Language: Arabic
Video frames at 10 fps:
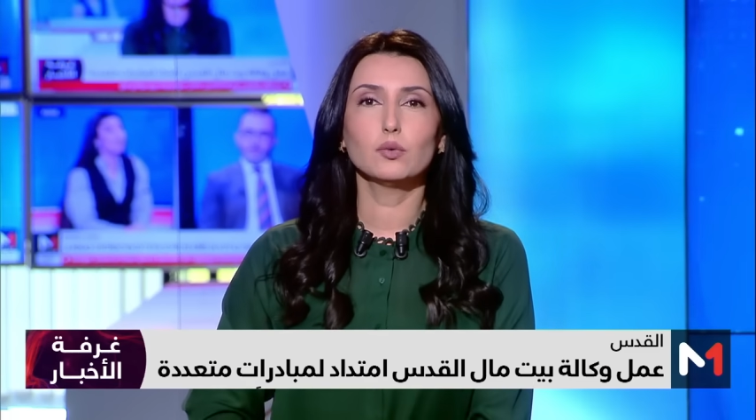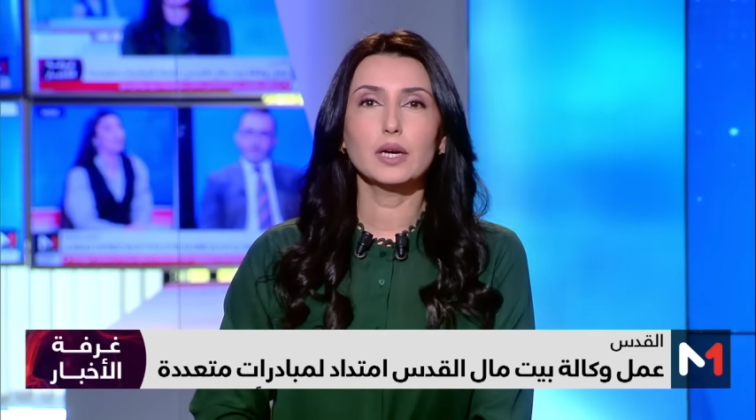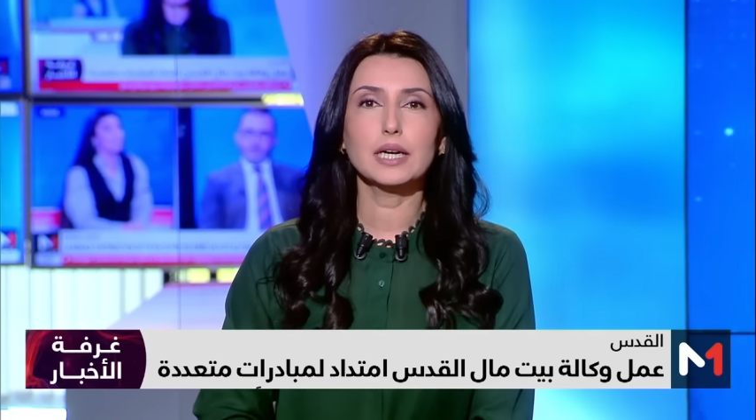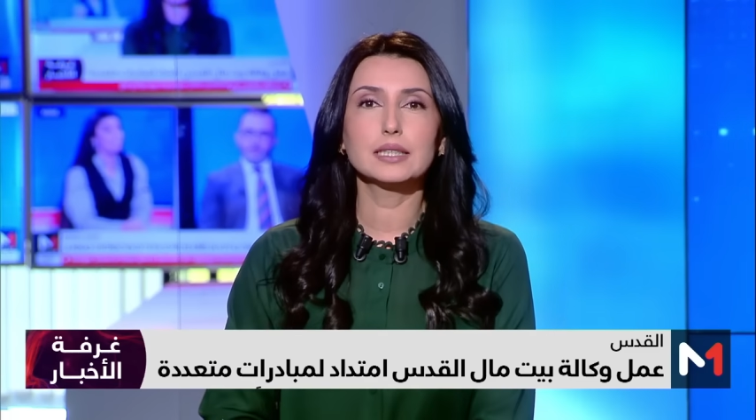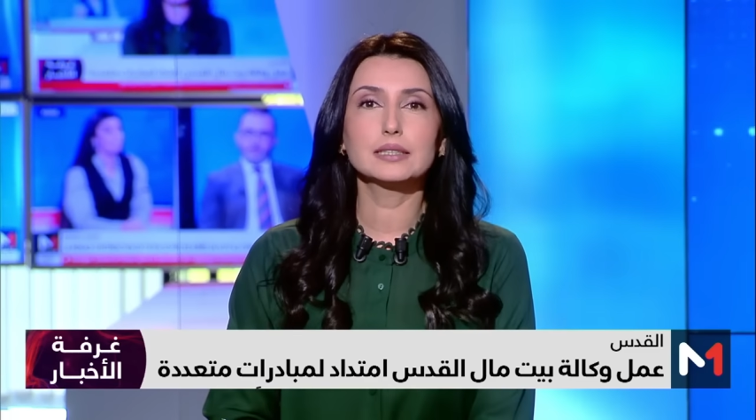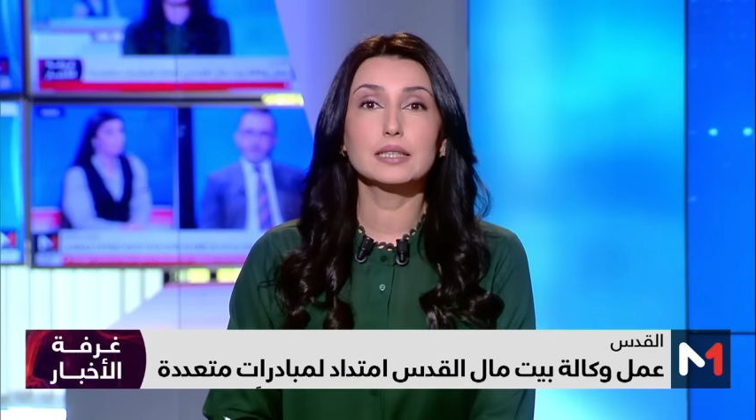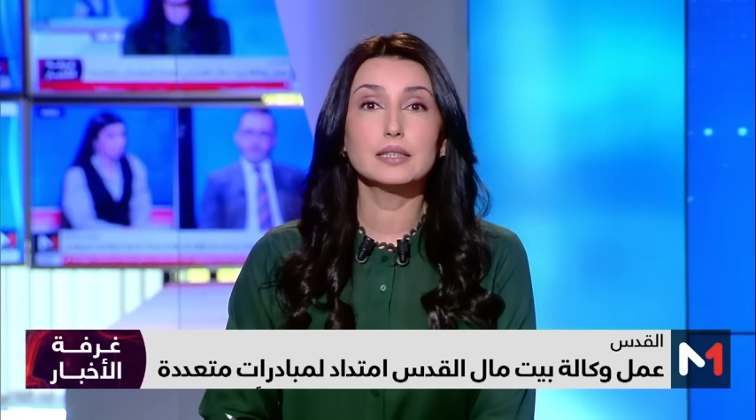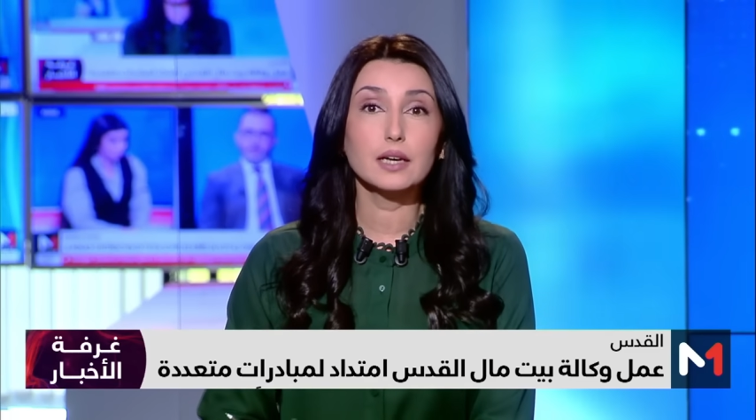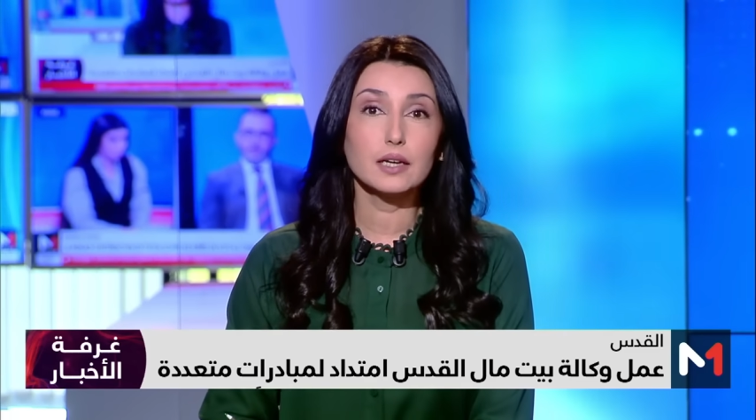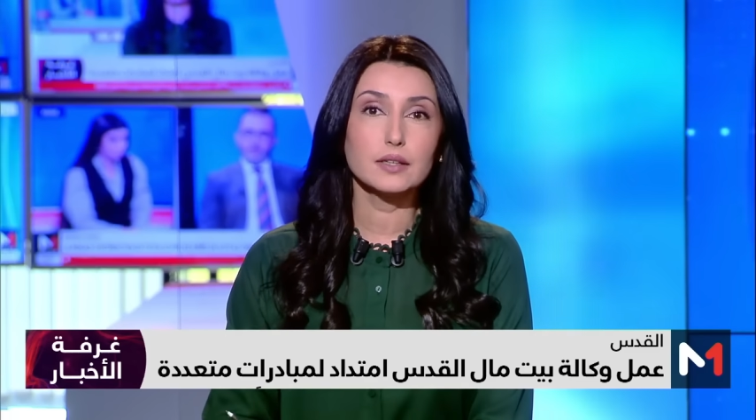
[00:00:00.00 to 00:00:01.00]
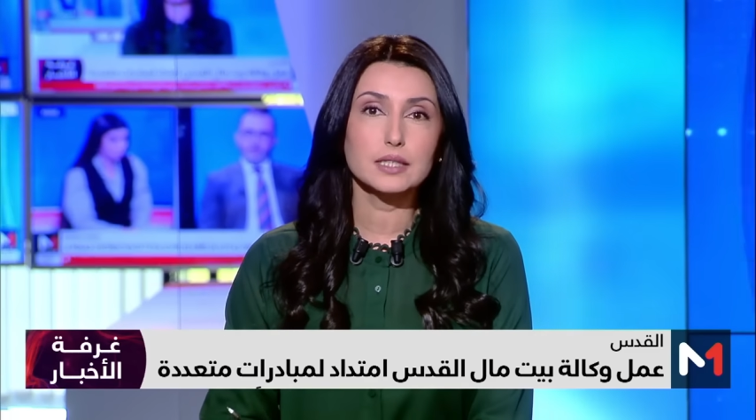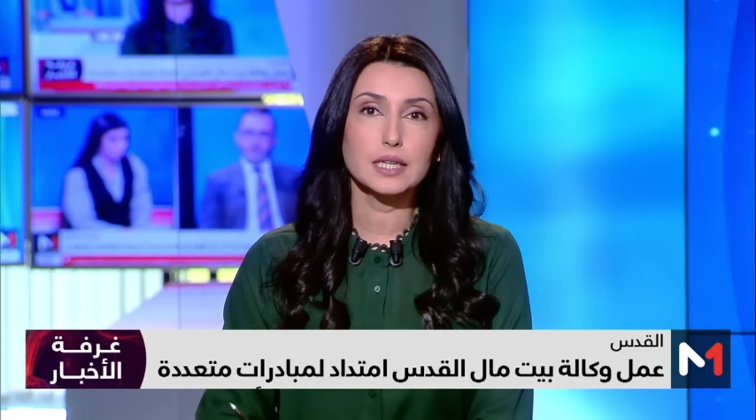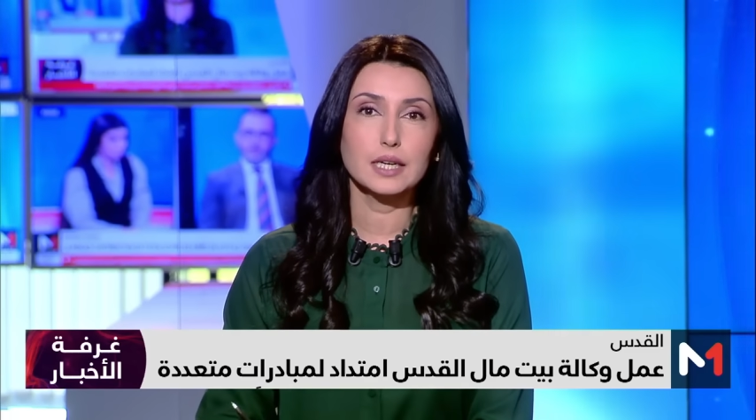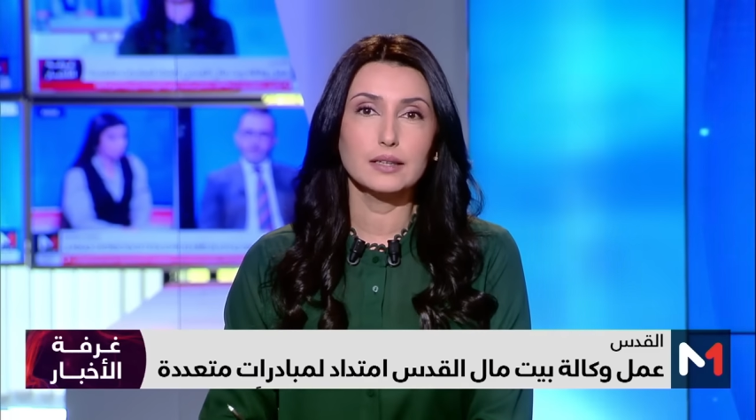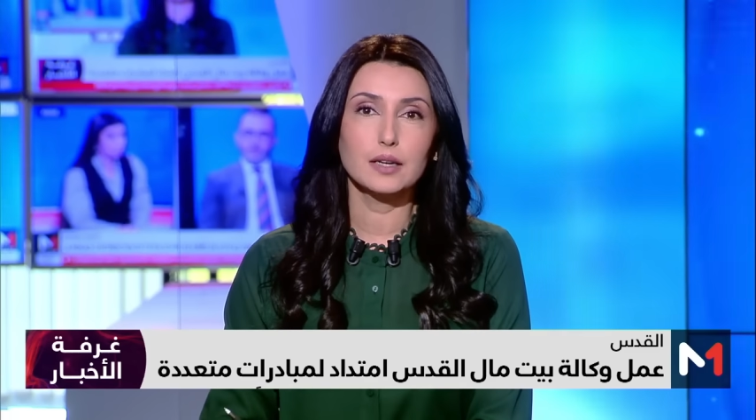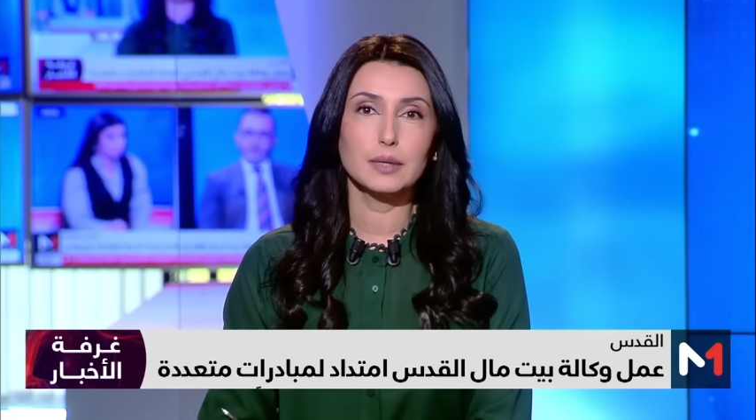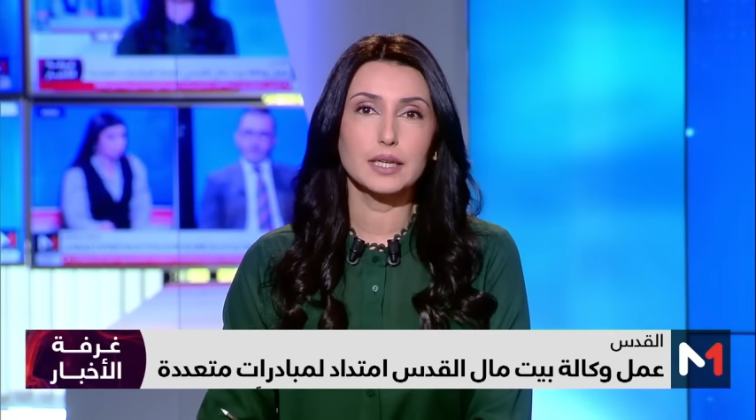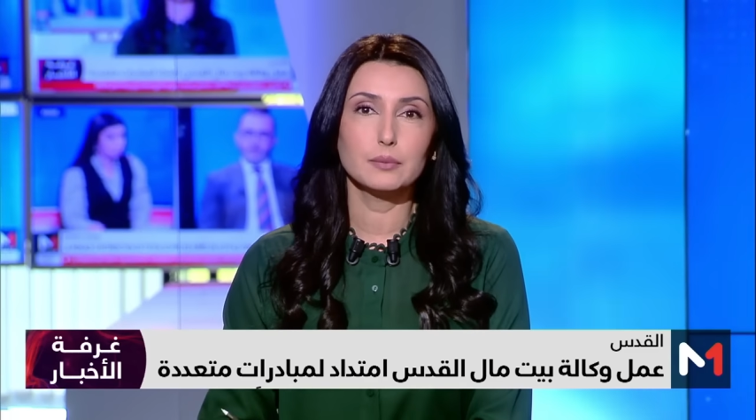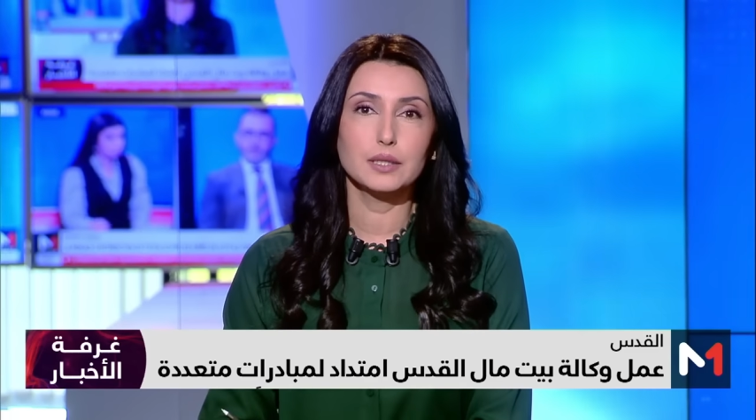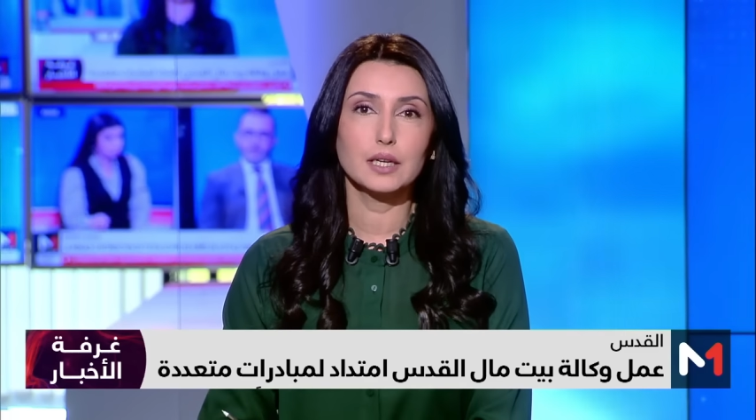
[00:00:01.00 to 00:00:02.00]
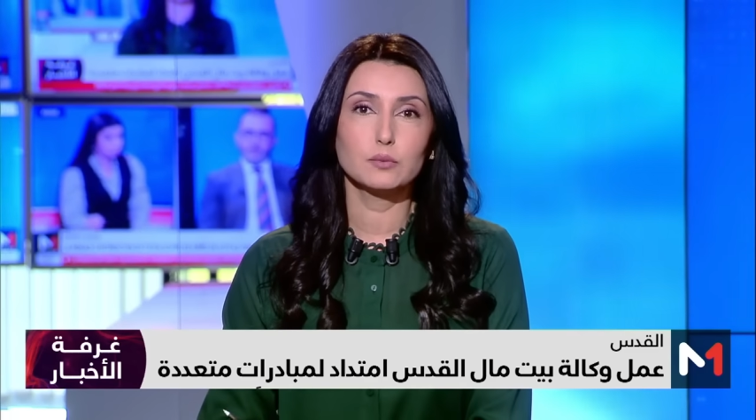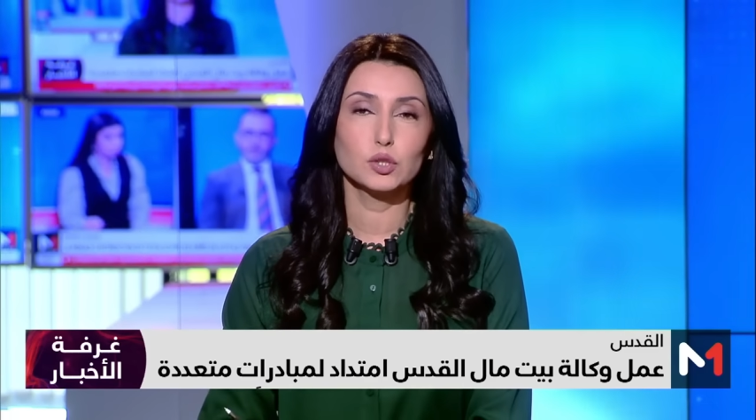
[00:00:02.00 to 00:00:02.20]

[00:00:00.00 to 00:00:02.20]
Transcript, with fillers: وحدة اليقظة الصحية المغربية